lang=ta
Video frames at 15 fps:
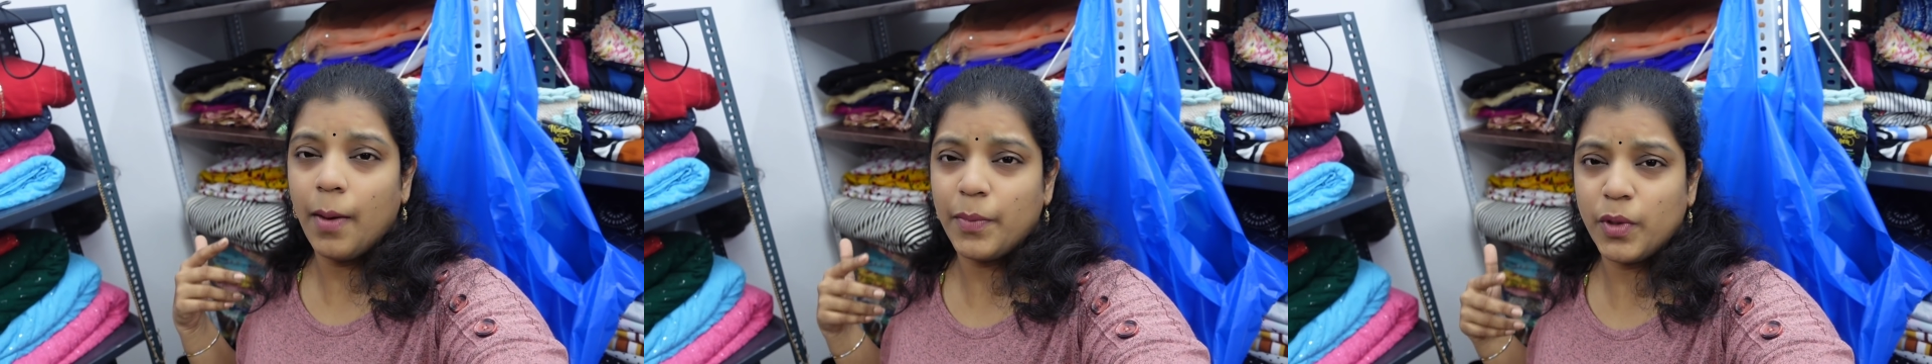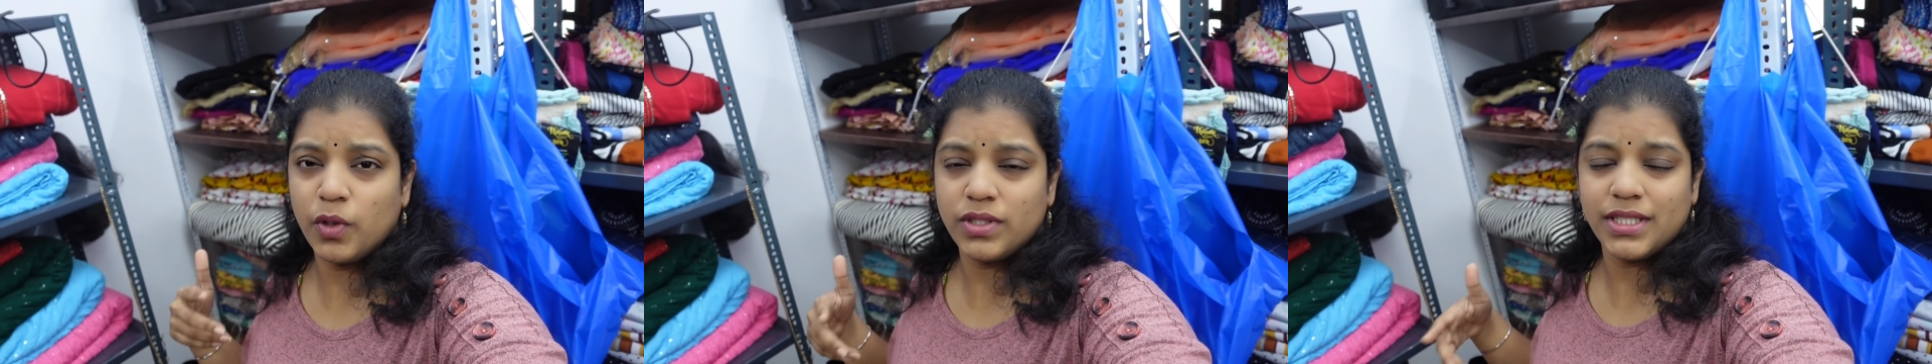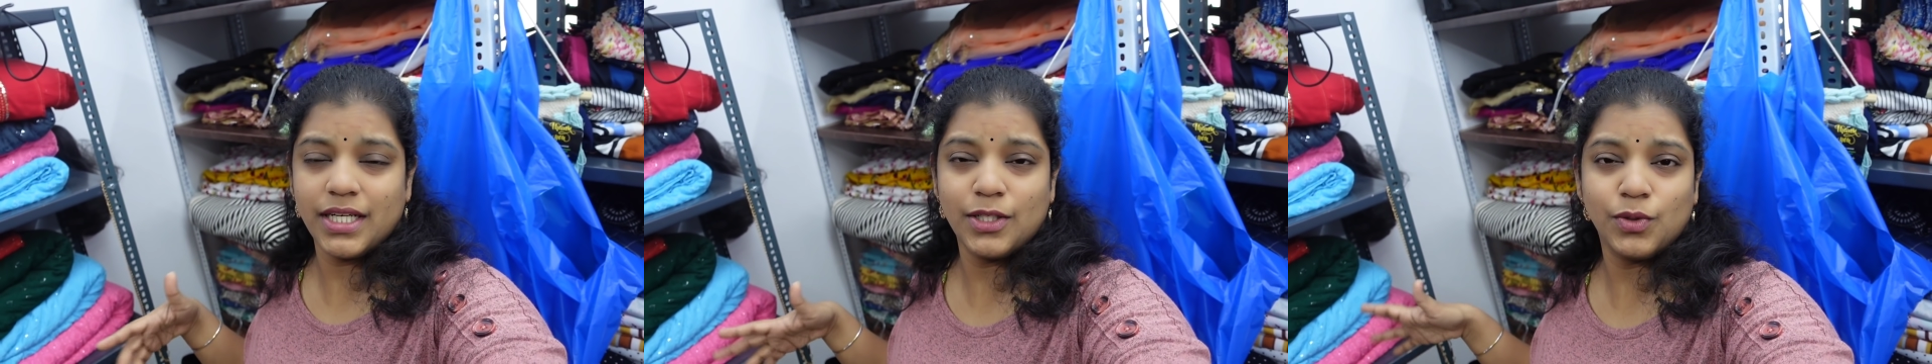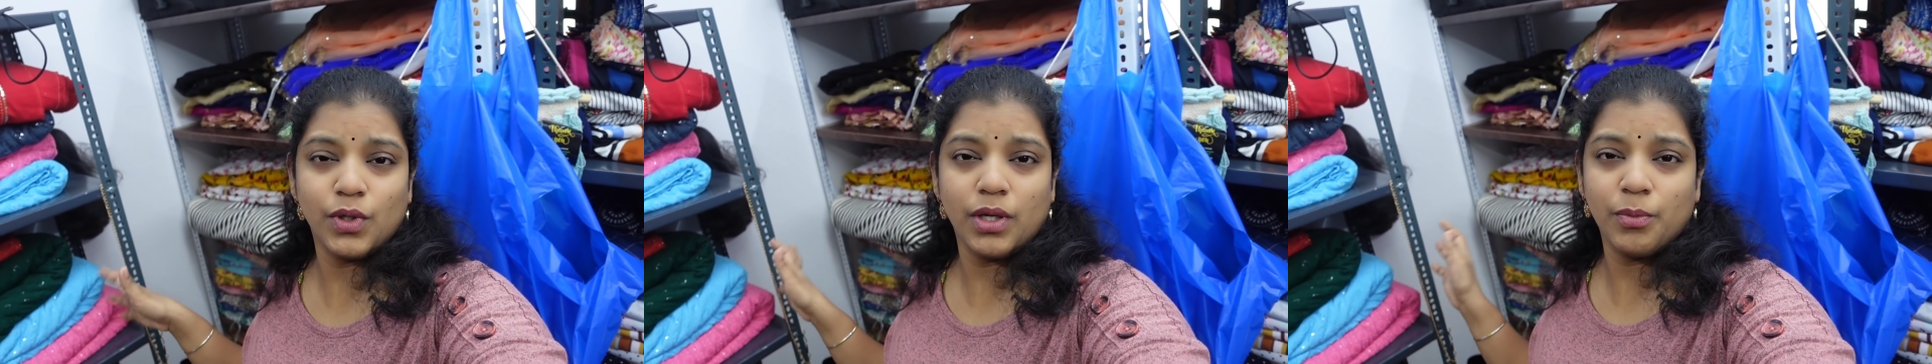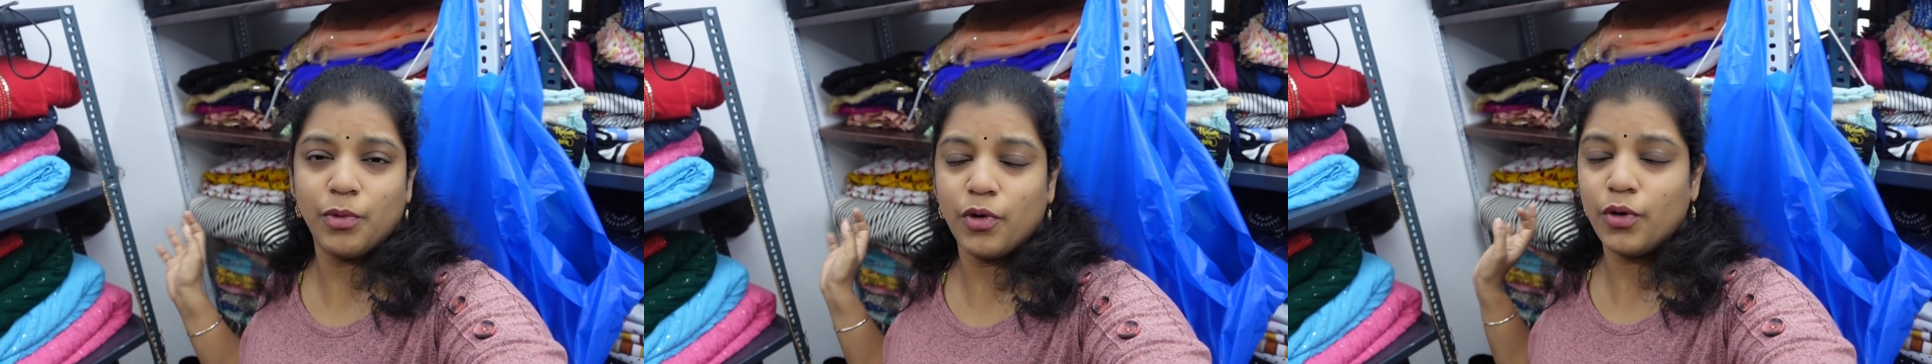அப்புறம் ஒரு செட்டு
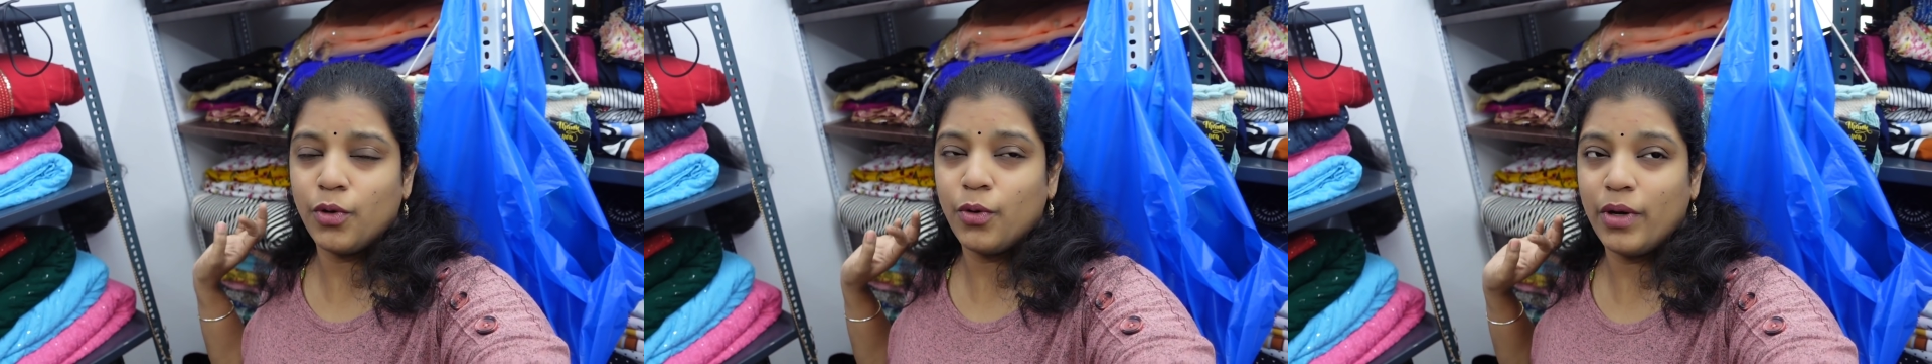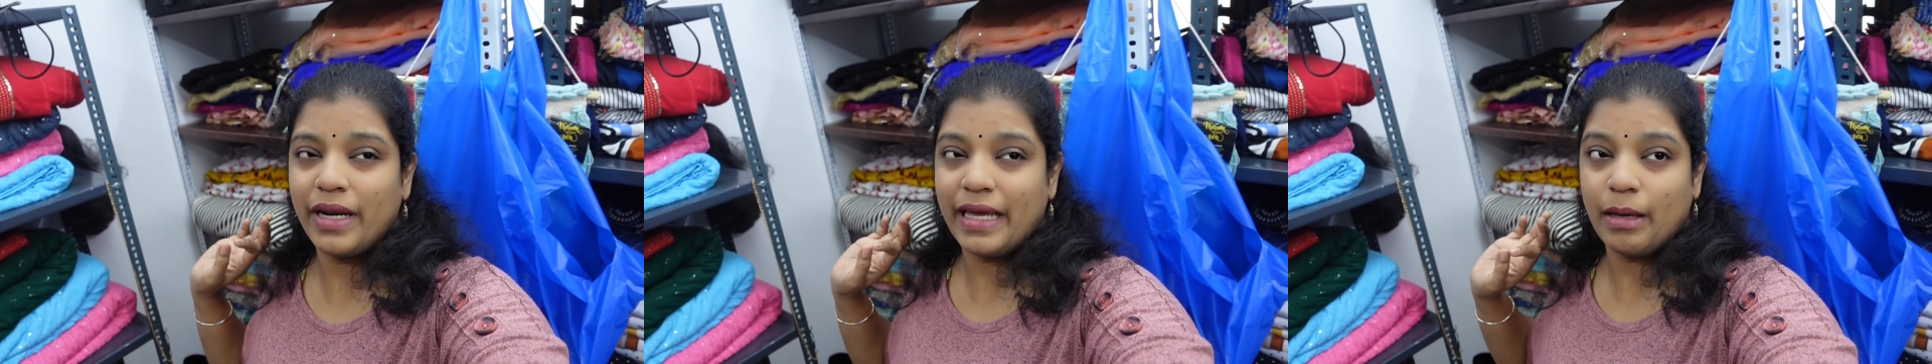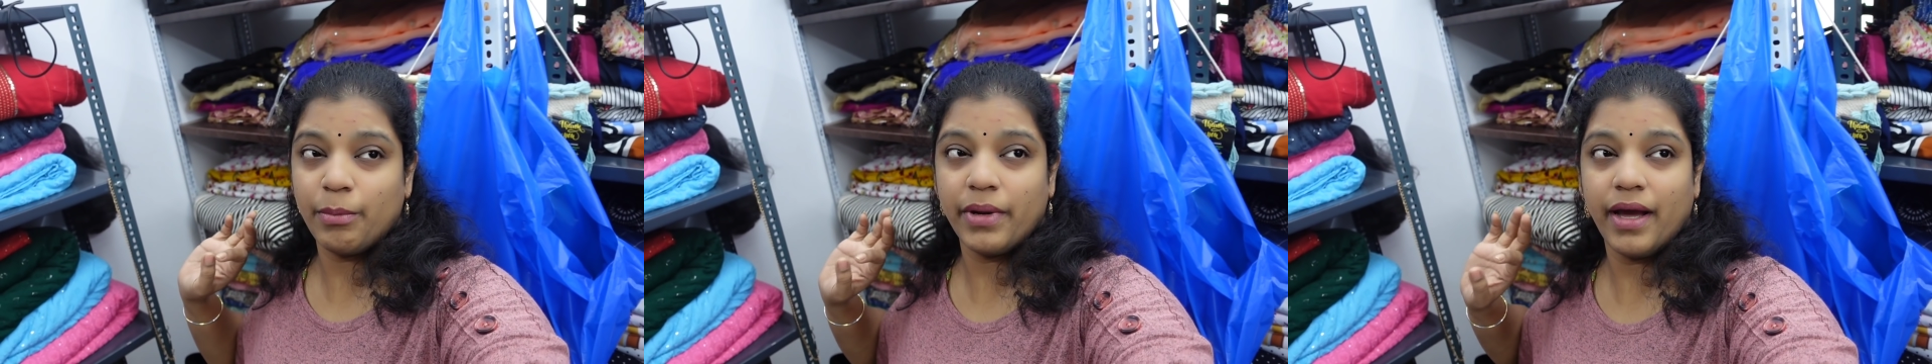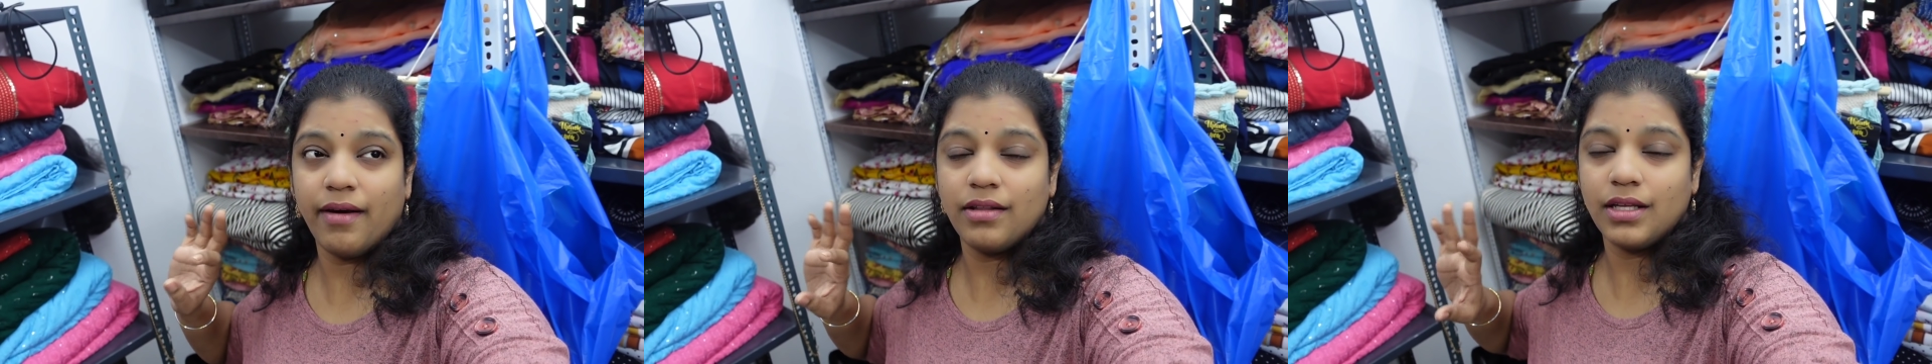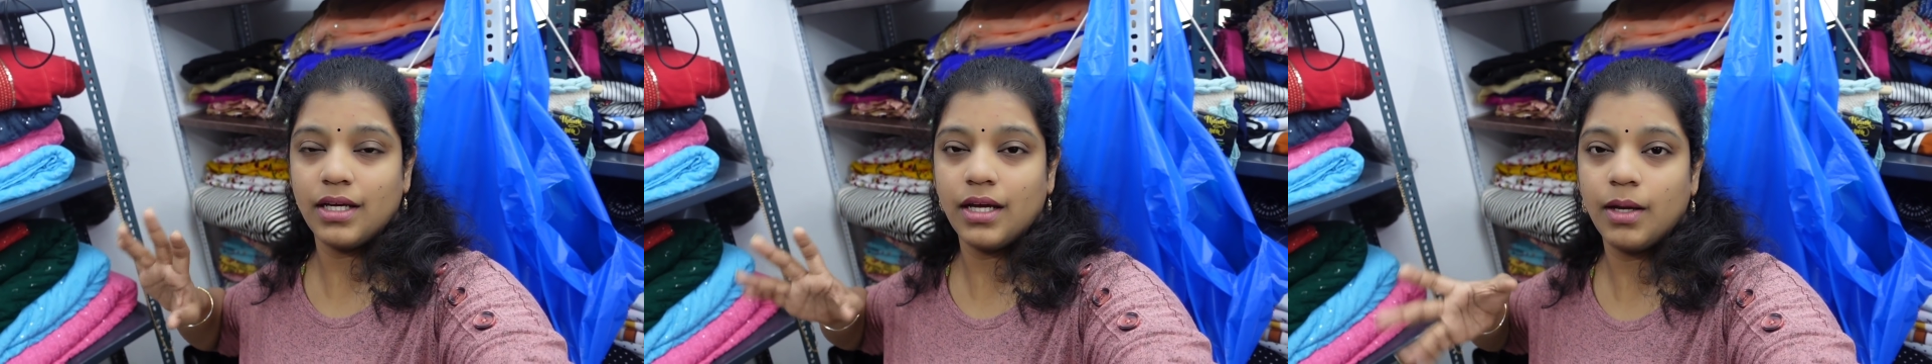துணி போடணும் இன்றைக்கி
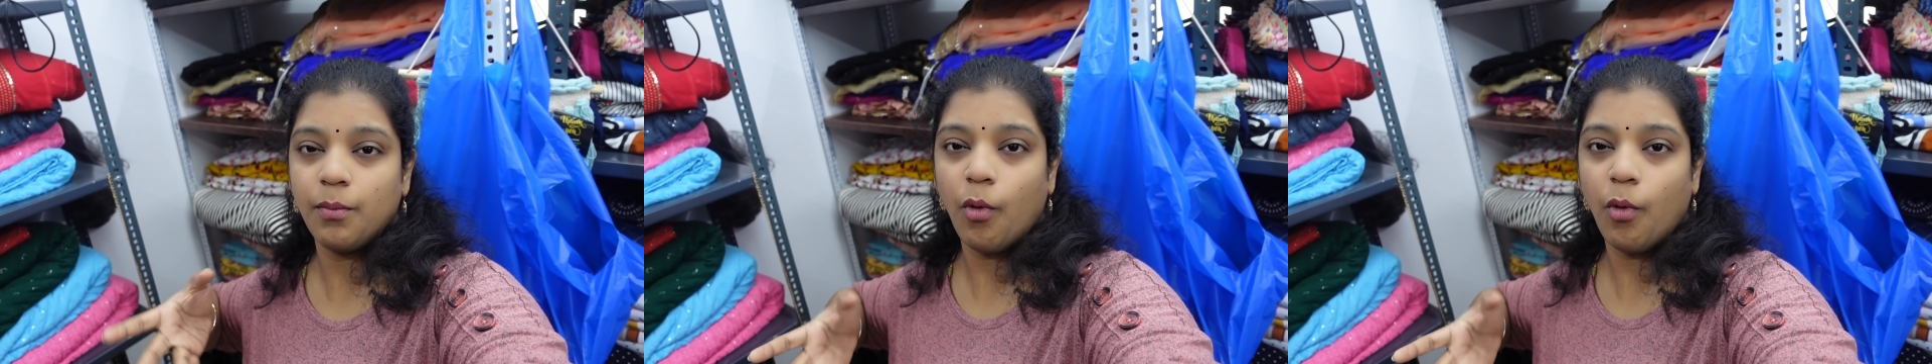எப்படியாவது